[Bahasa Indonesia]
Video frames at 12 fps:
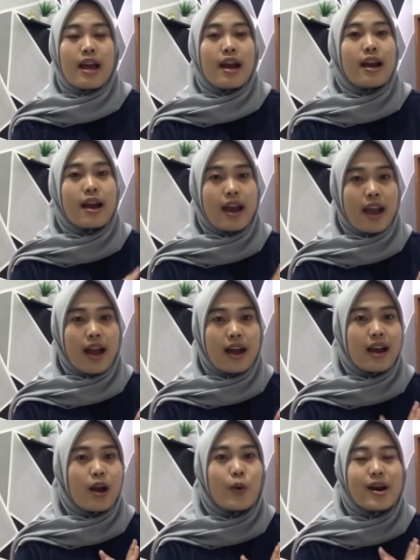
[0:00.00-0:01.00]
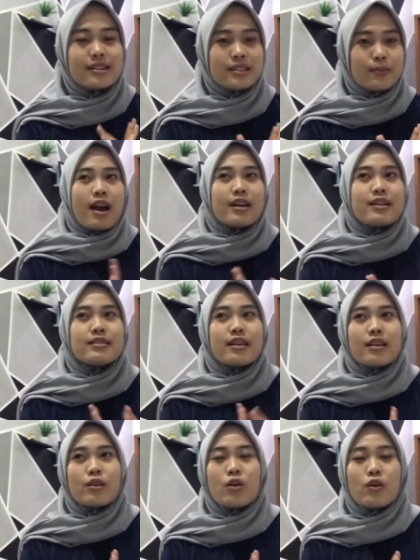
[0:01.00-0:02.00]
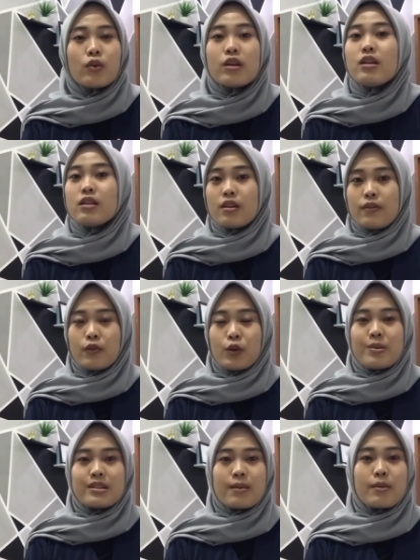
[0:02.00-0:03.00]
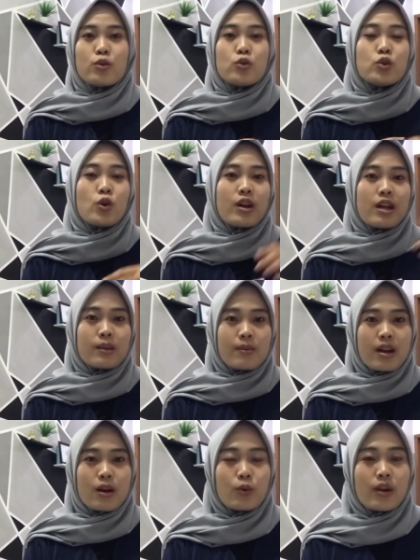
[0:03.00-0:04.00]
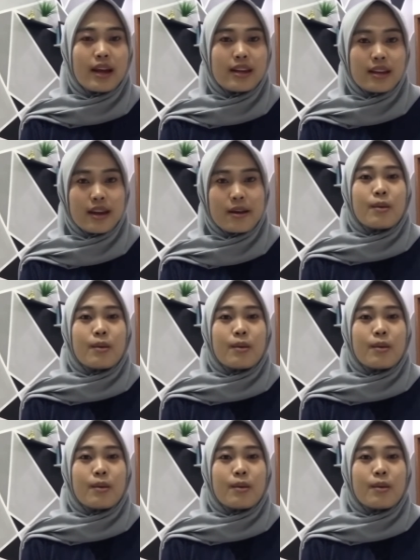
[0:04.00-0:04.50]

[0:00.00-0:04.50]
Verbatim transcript: enggak ya eh, enggak wajib karena saat itu aku di interview bersama tujuh orang teman aku lainnya